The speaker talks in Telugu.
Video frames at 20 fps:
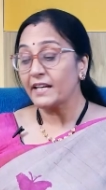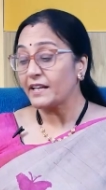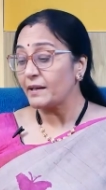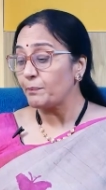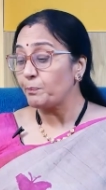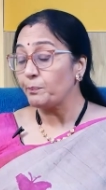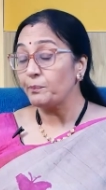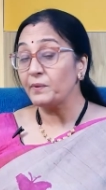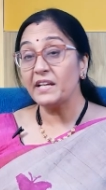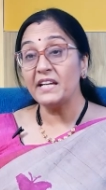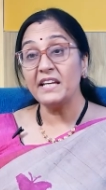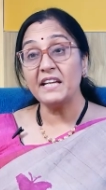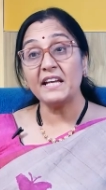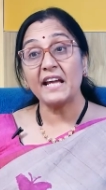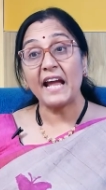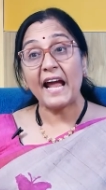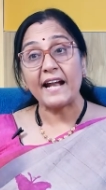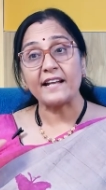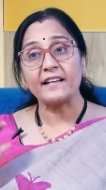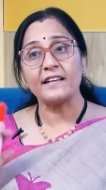ఇంకా ఈ
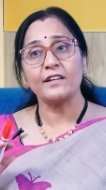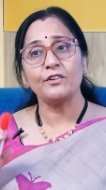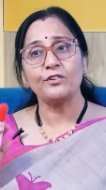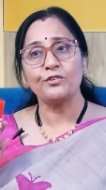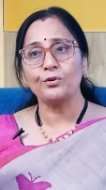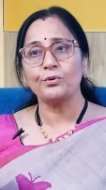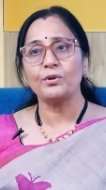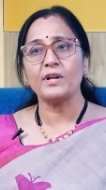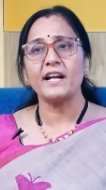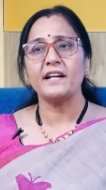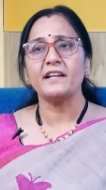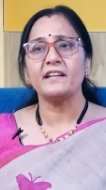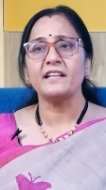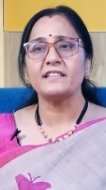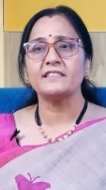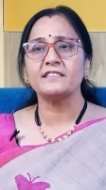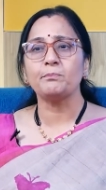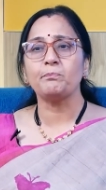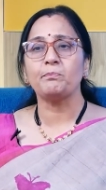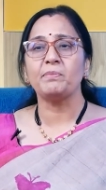యాటిట్యూడ్ అండ్
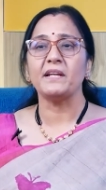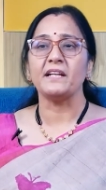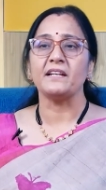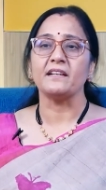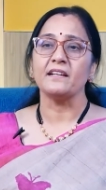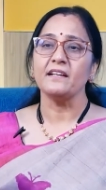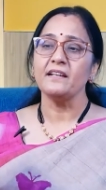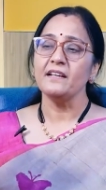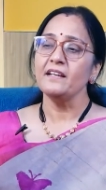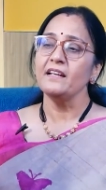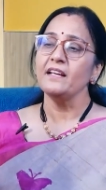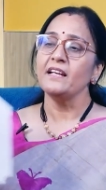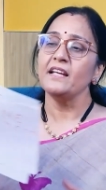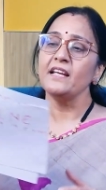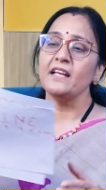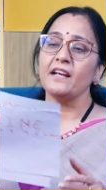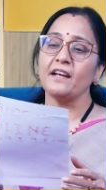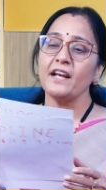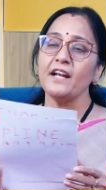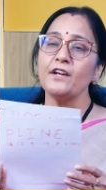డిసిప్లిన్
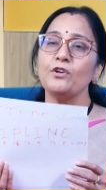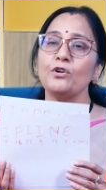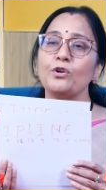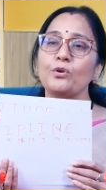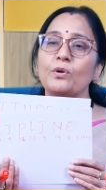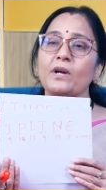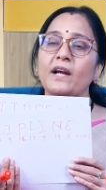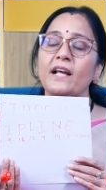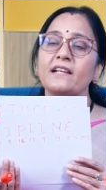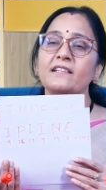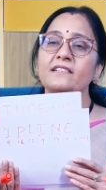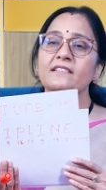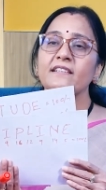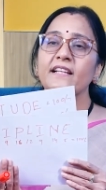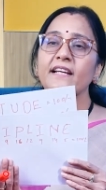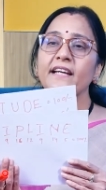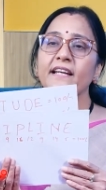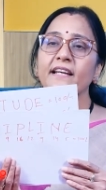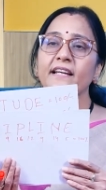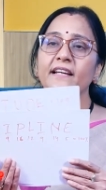ఈ రెండు
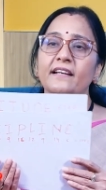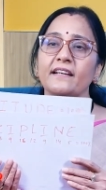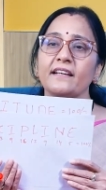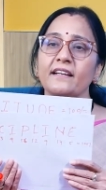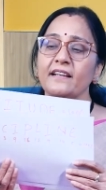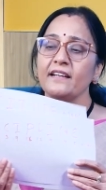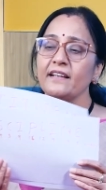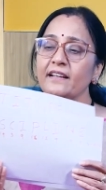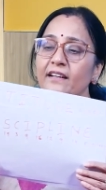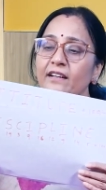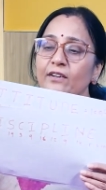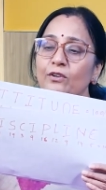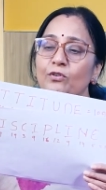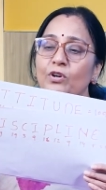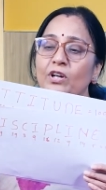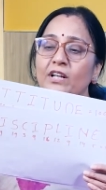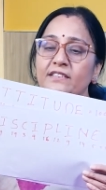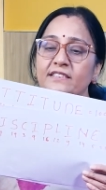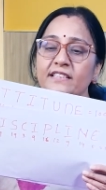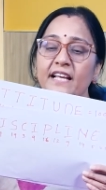కలిస్తే
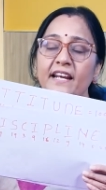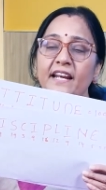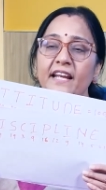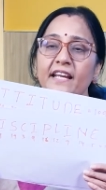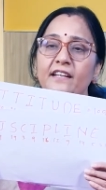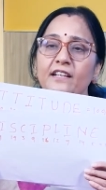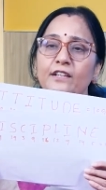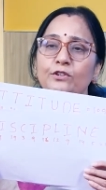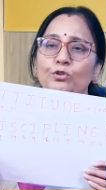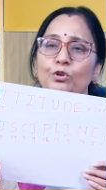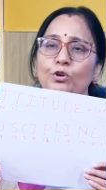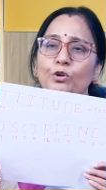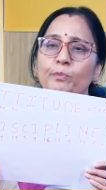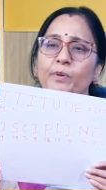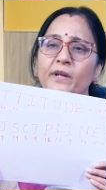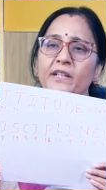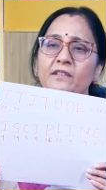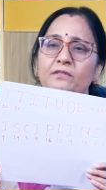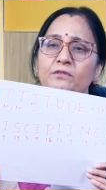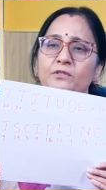ఒక సరైన
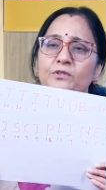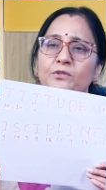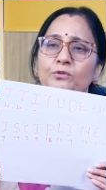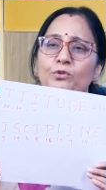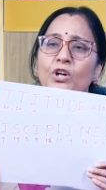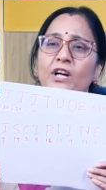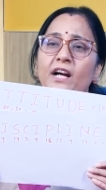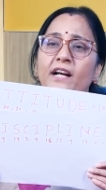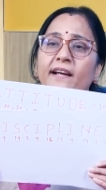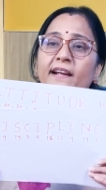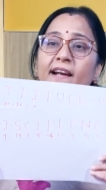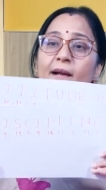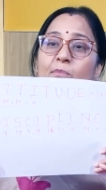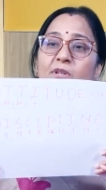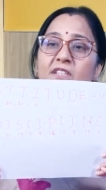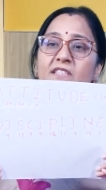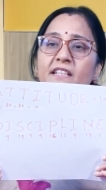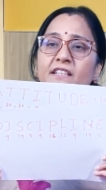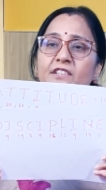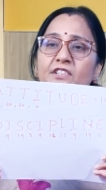దృక్పథము ఒక
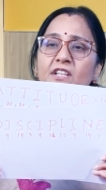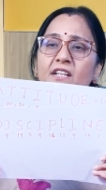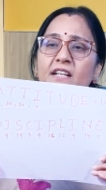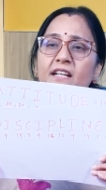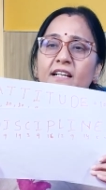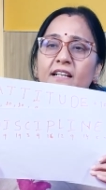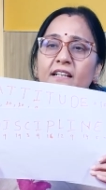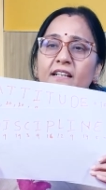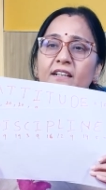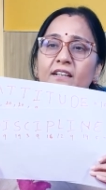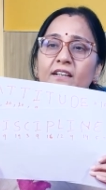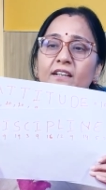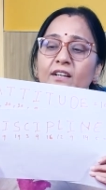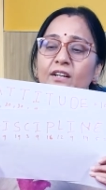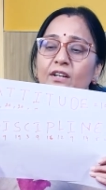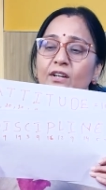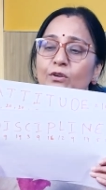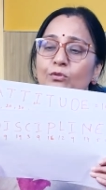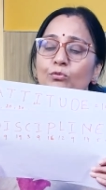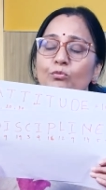క్రమశిక్షణ
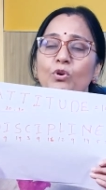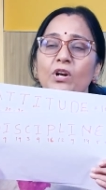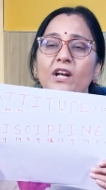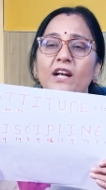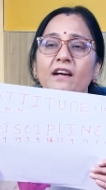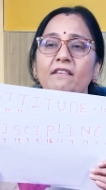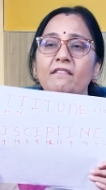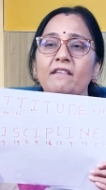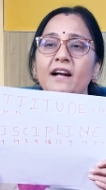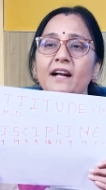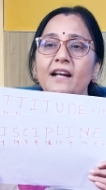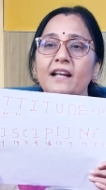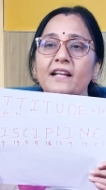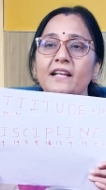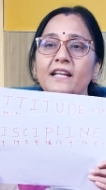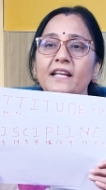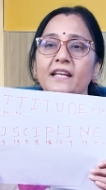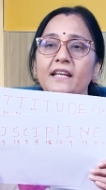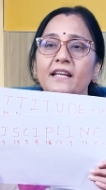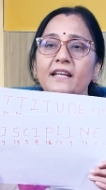ఉన్న
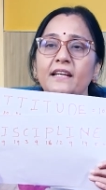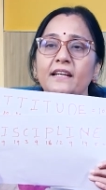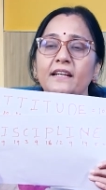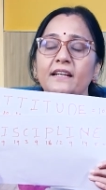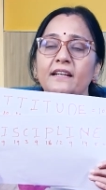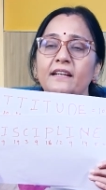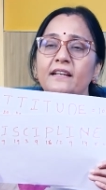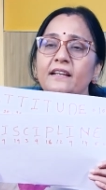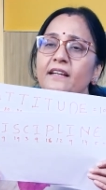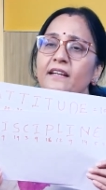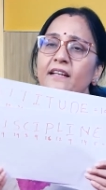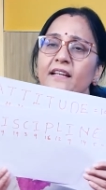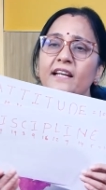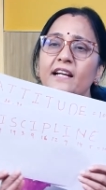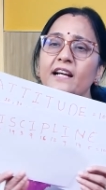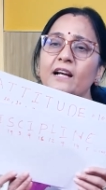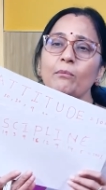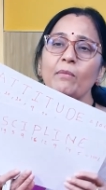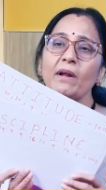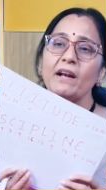వాళ్ళని
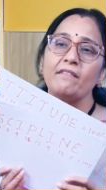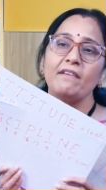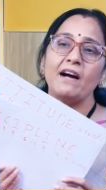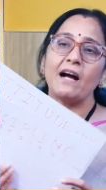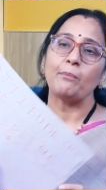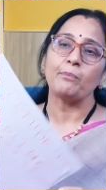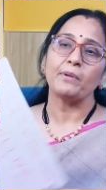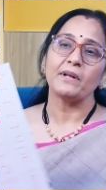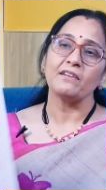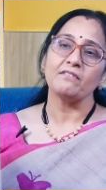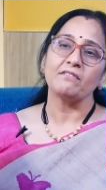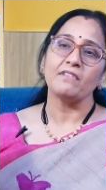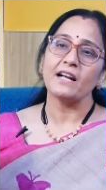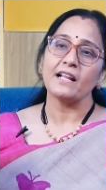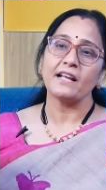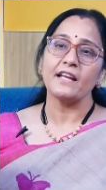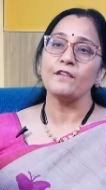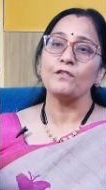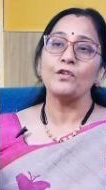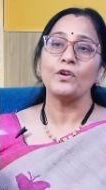ఇంకా మనం ఆపలేం
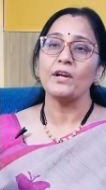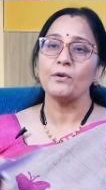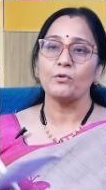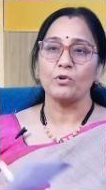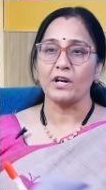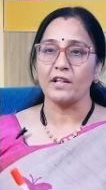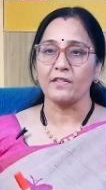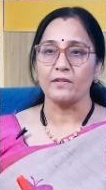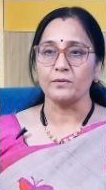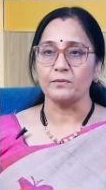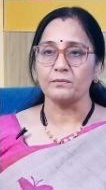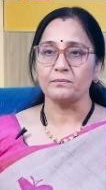వాళ్ళకి ఎదురే ఉండదు